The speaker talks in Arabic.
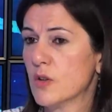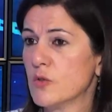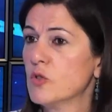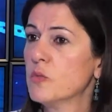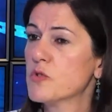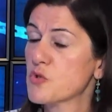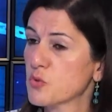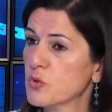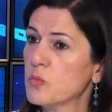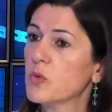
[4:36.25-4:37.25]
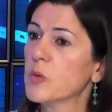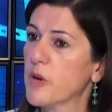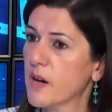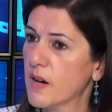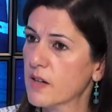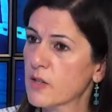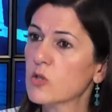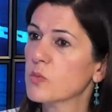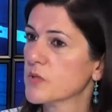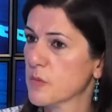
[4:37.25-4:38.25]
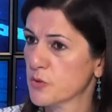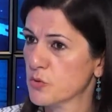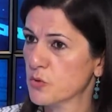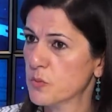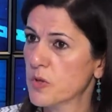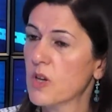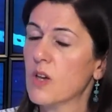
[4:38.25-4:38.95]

اليوم الجنوب والبقاع كله من مضروب